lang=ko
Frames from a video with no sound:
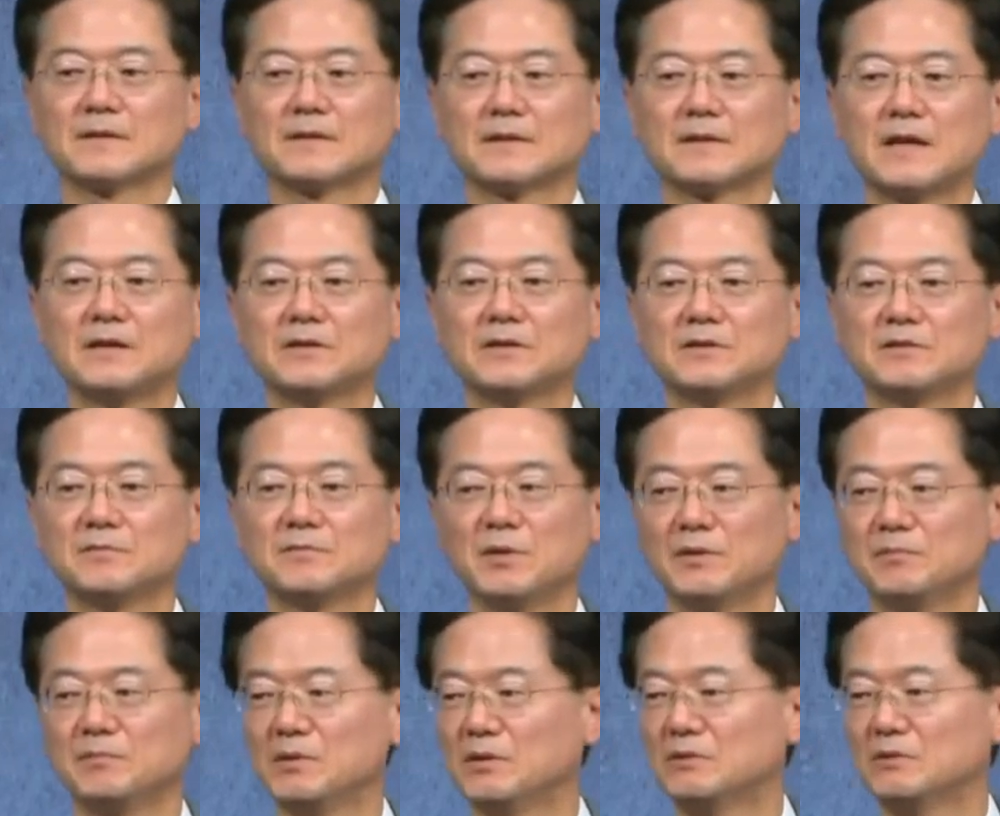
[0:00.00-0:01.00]
게으른
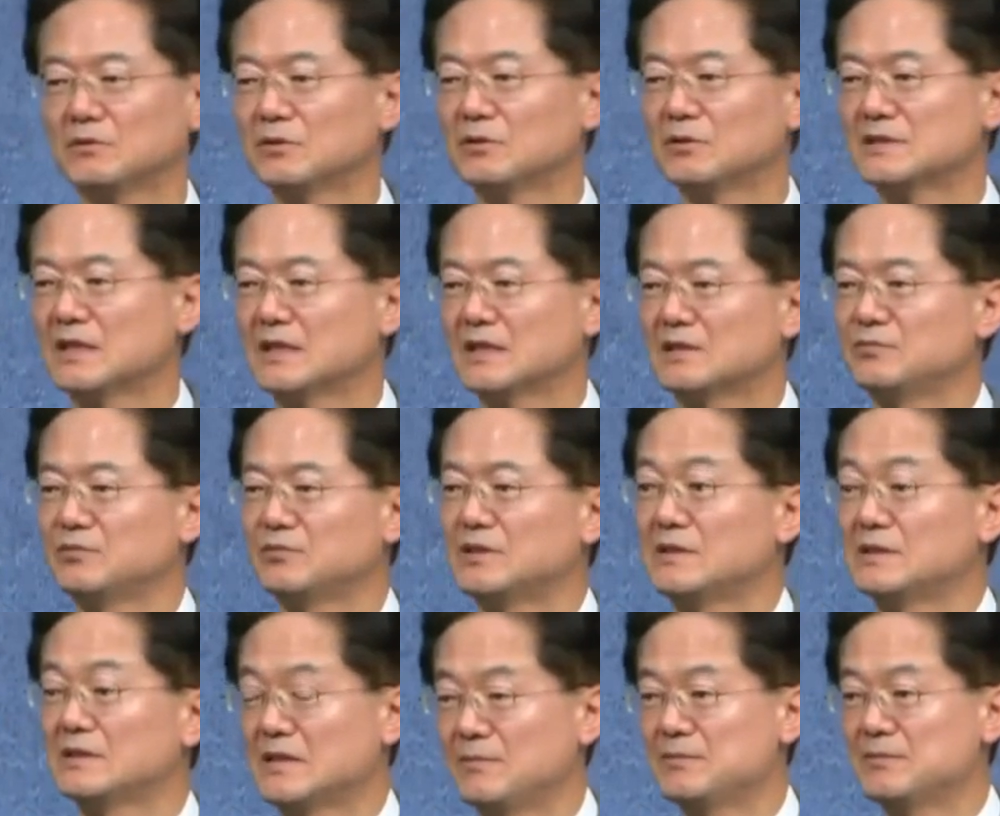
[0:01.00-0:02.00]
변명으로 자기
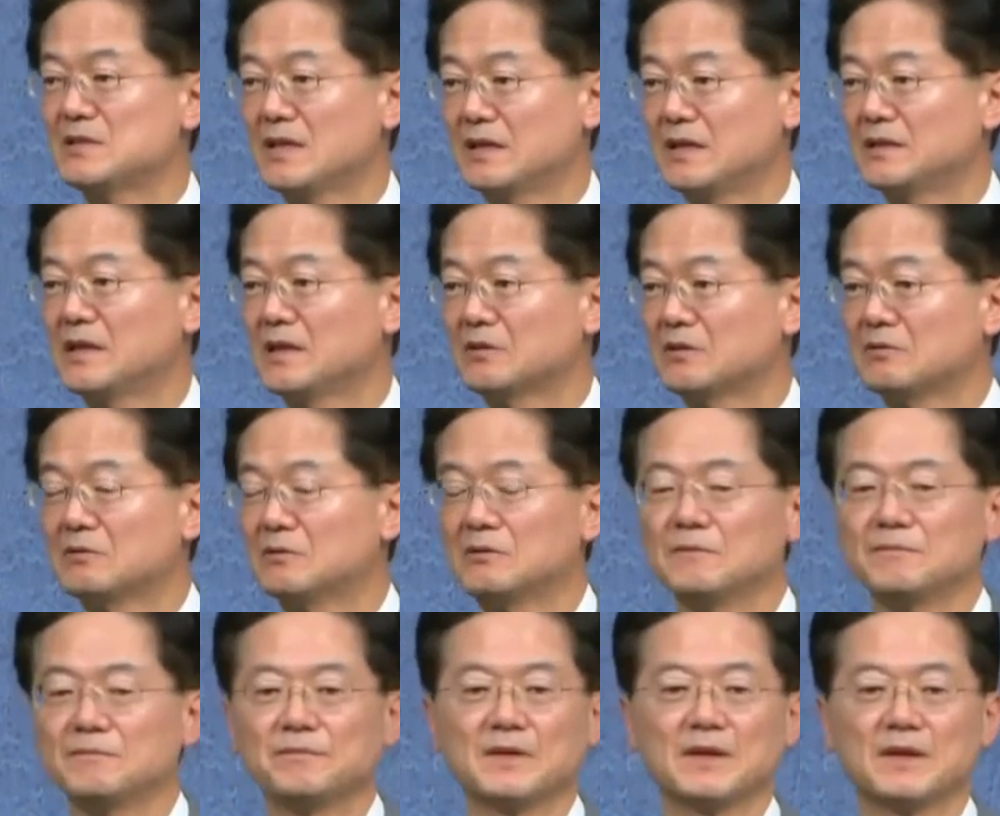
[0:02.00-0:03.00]
무기를 삼지 아니하고
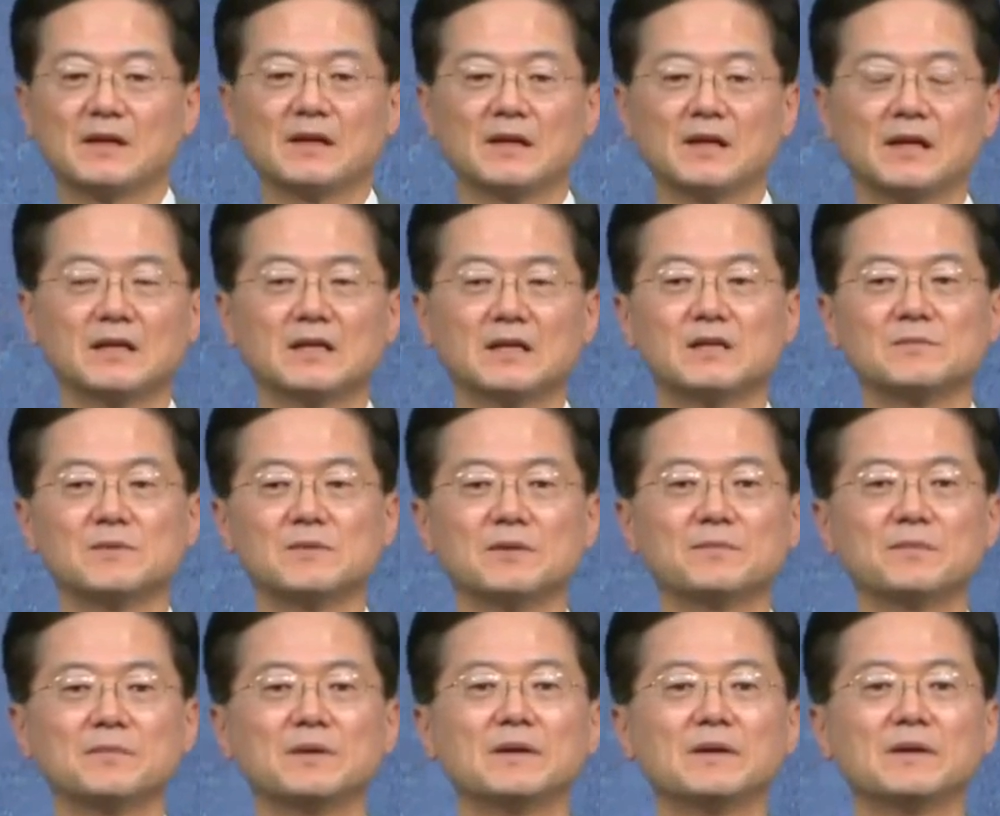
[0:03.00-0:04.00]
하나님
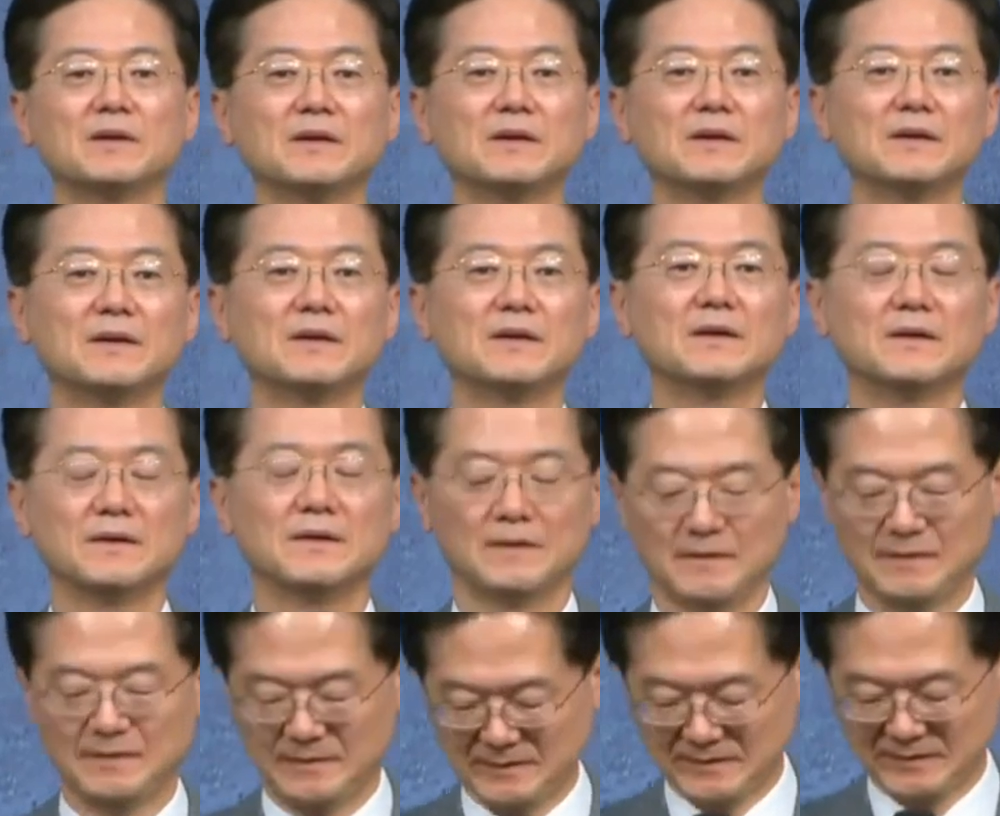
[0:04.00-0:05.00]
앞에
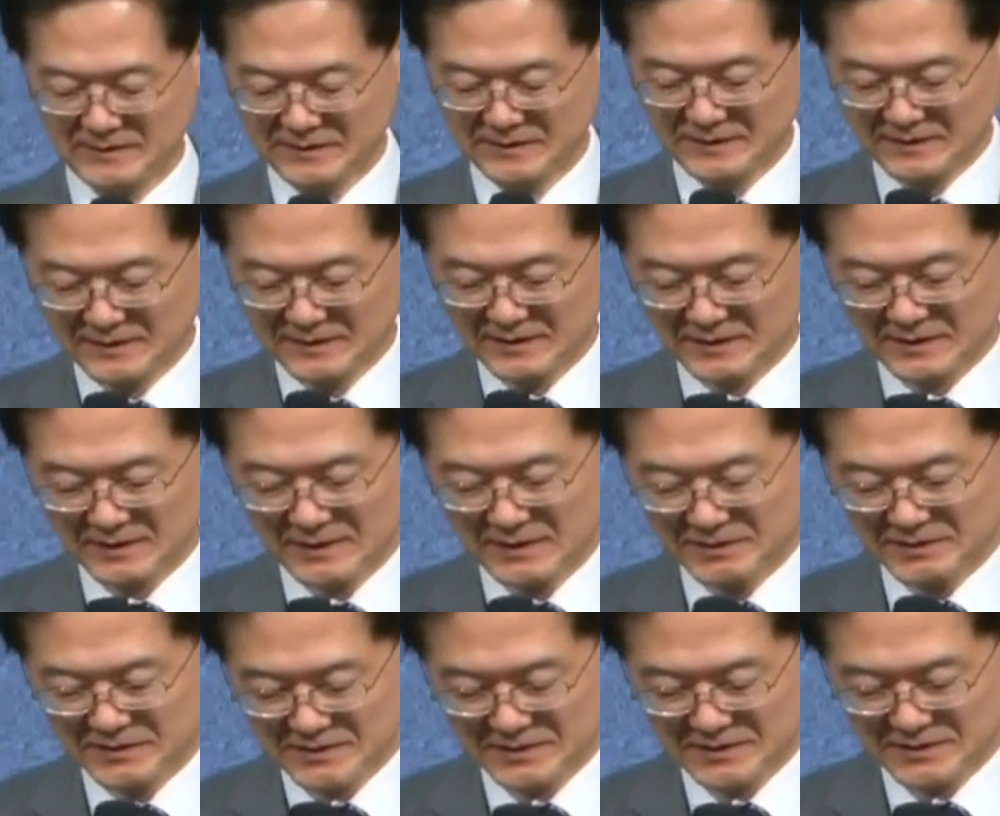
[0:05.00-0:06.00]
어, 깨어
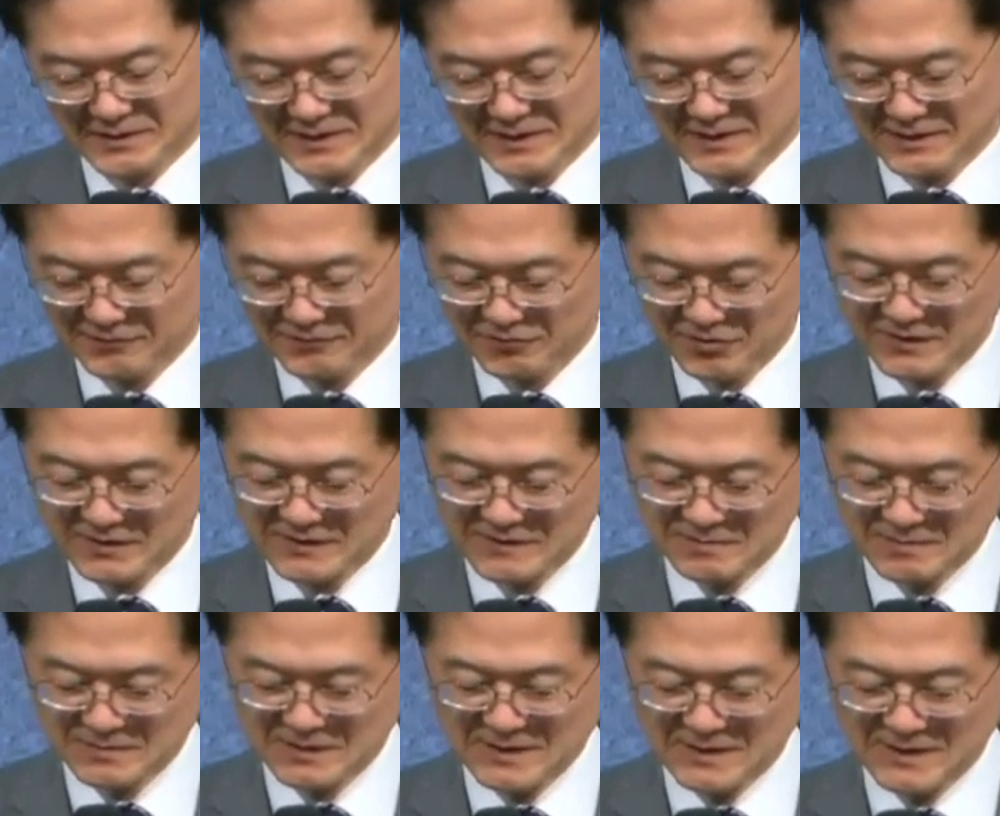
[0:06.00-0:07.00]
있어야
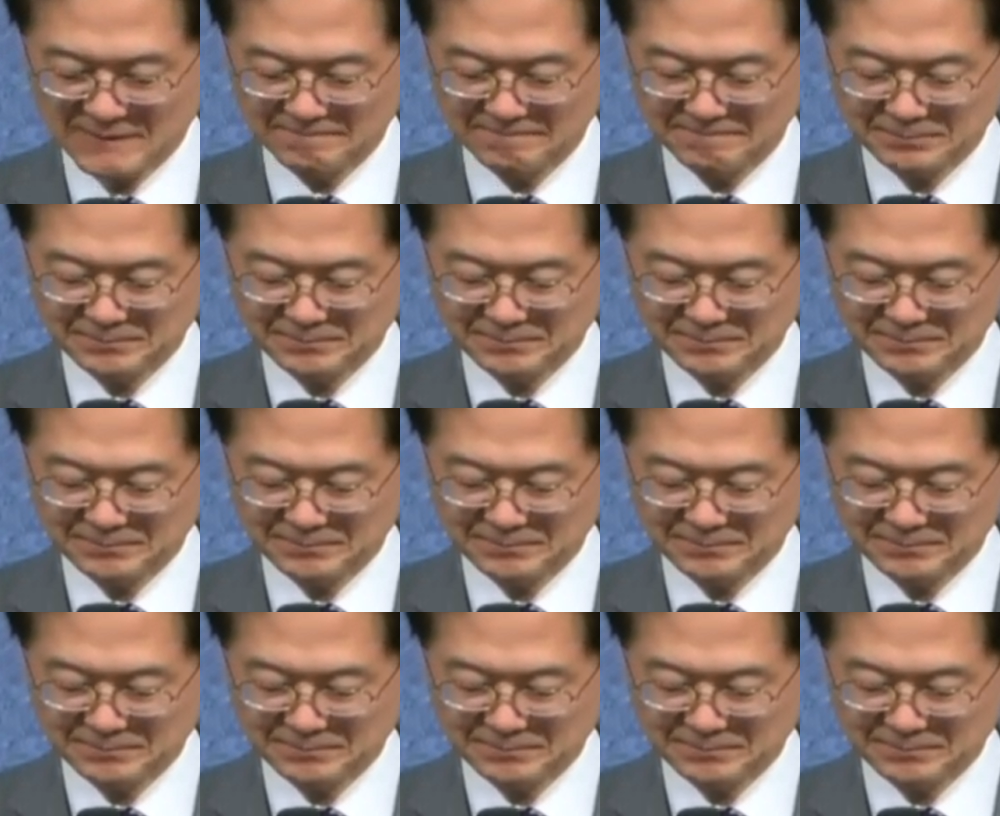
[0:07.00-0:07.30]
되겠습니다.